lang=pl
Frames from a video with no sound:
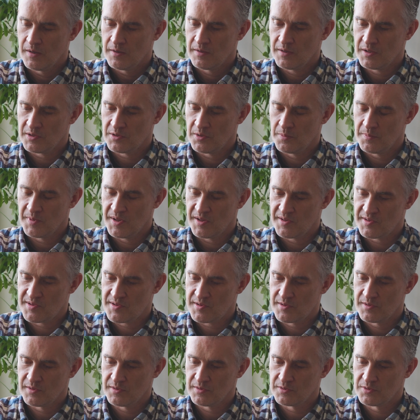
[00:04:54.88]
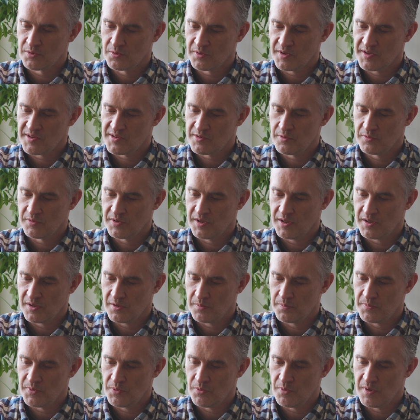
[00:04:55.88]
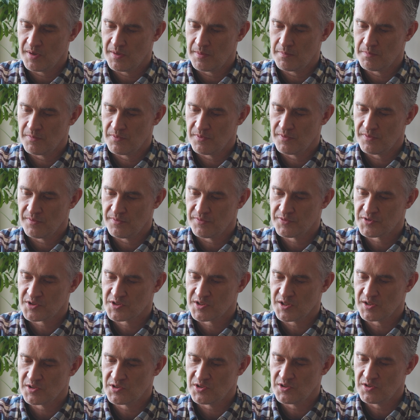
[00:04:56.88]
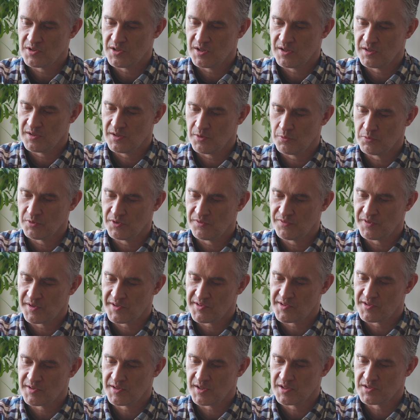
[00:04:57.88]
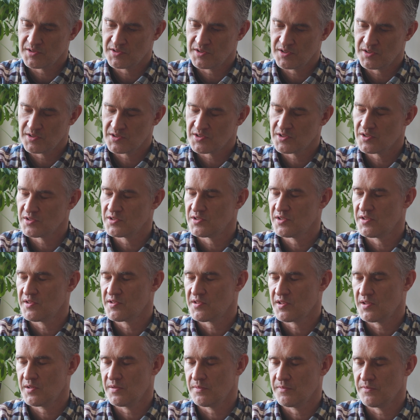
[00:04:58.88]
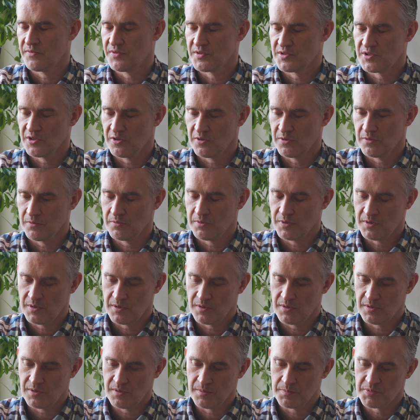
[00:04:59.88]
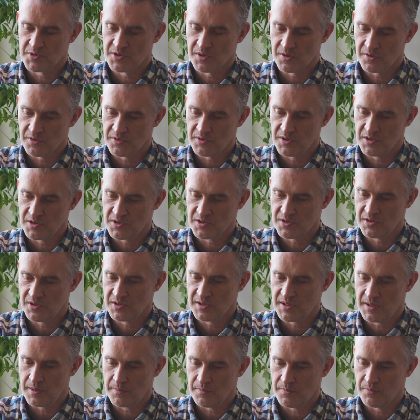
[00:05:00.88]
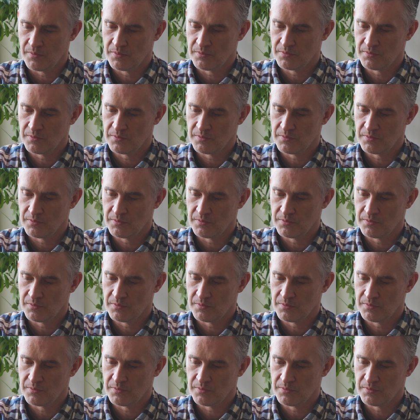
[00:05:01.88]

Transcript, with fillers: Natomiast e, drugie studia robiłem e, w Szczecinie na Uniwersytecie Szczecińskim Wydział e, Przyrodniczy i tam